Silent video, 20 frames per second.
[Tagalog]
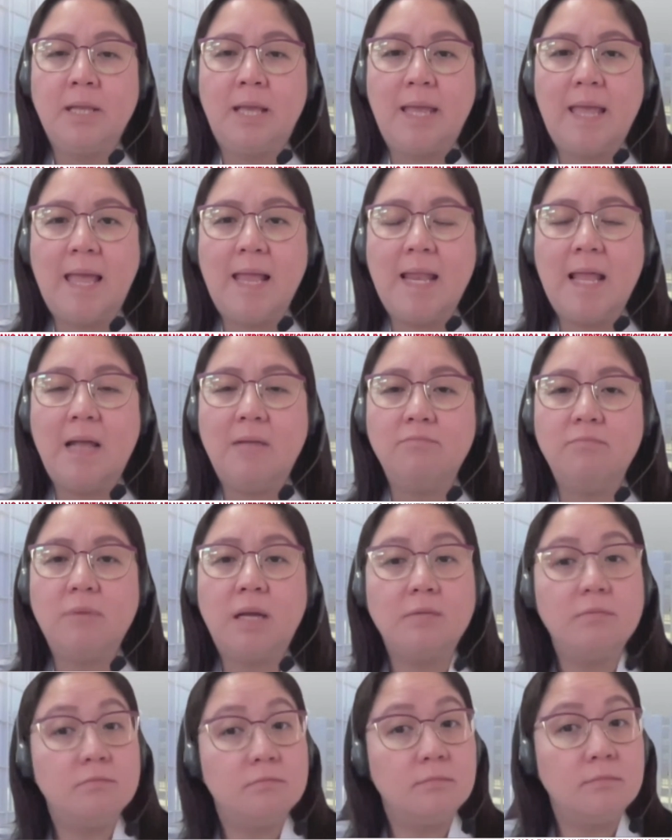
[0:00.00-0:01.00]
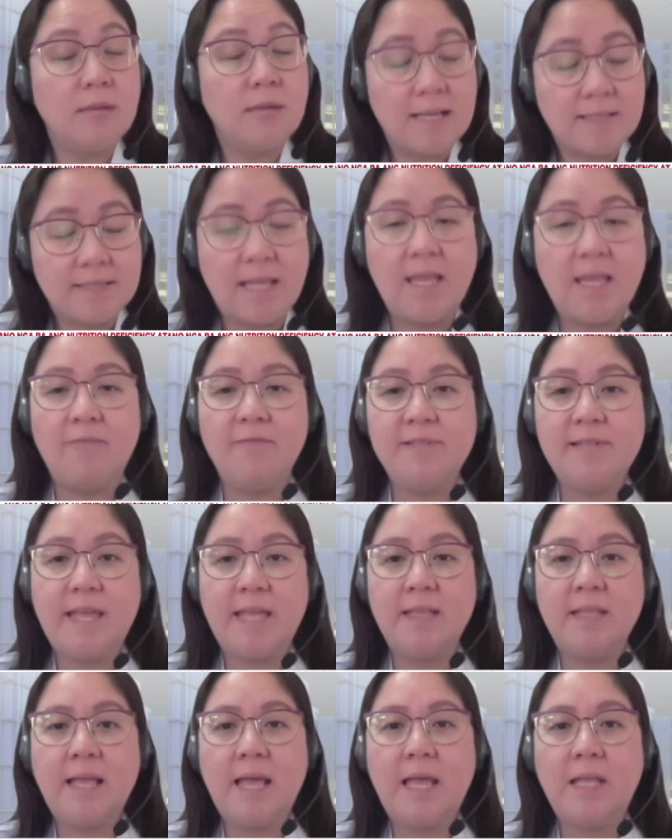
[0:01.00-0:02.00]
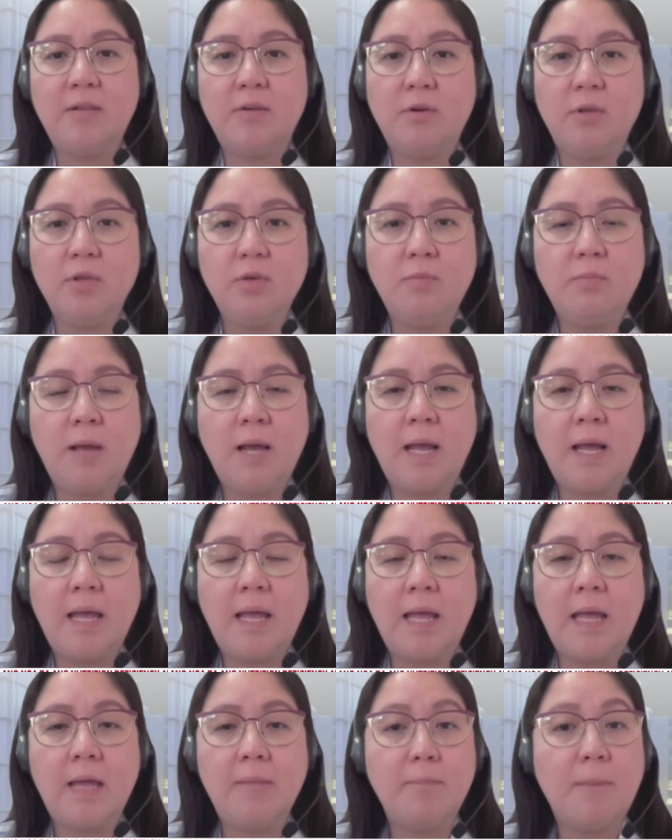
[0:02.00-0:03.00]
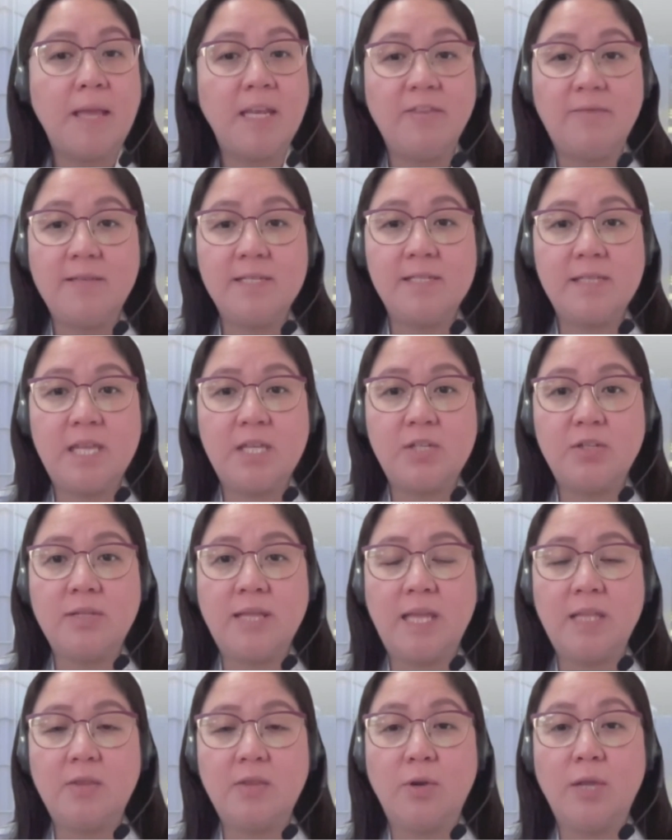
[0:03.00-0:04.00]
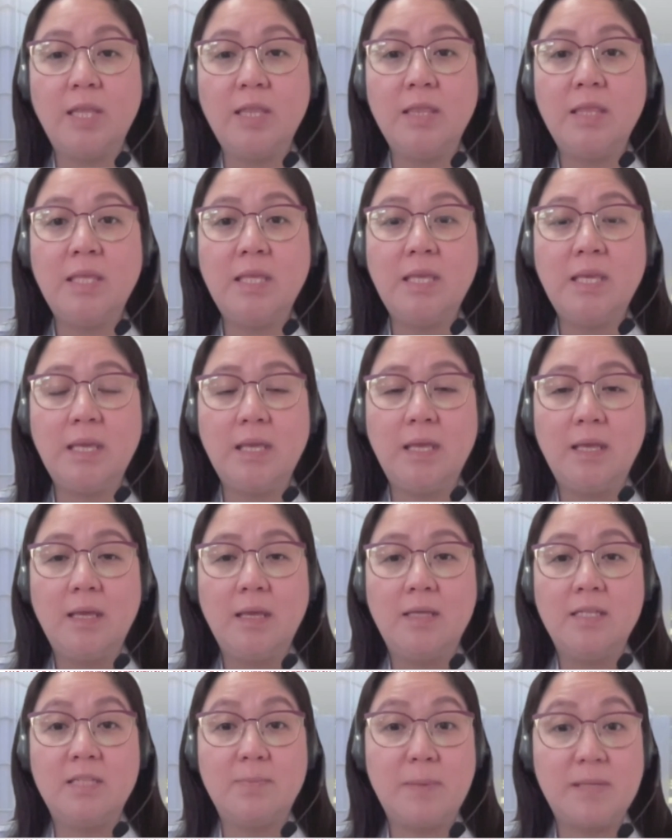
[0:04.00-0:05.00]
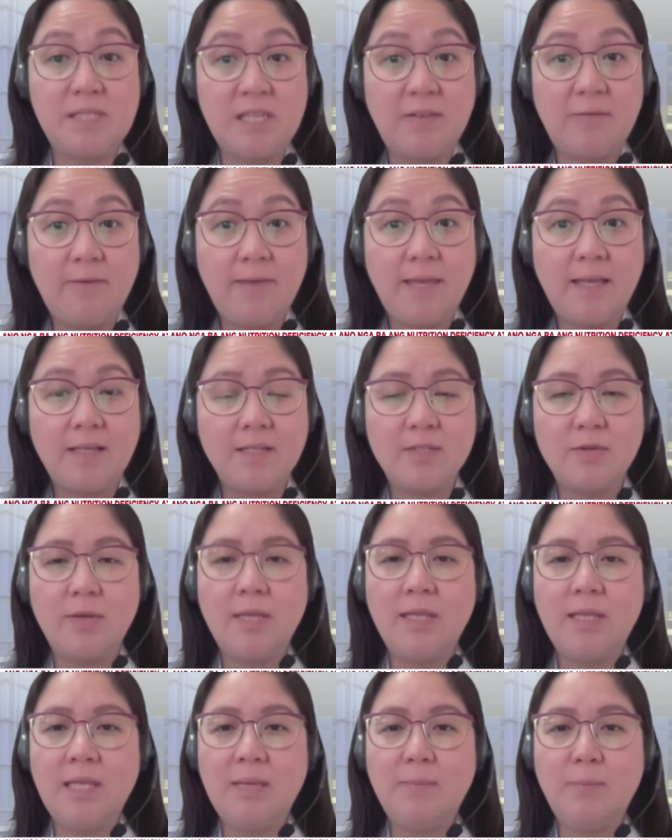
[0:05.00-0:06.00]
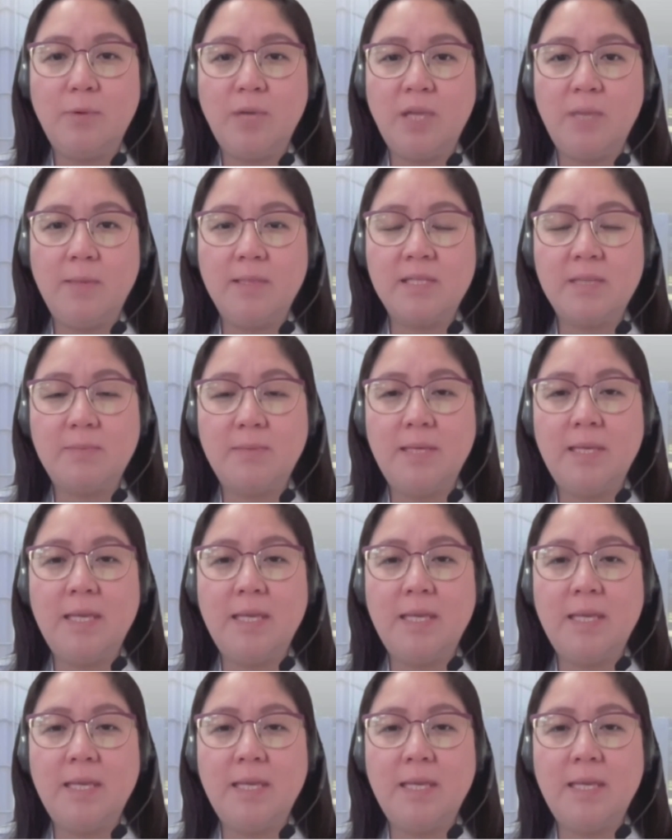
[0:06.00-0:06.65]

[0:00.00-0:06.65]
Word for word: Kaya lang, ang, as I have said nga, no, yung mga manifestation na ito, hindi specific. So hindi po ibig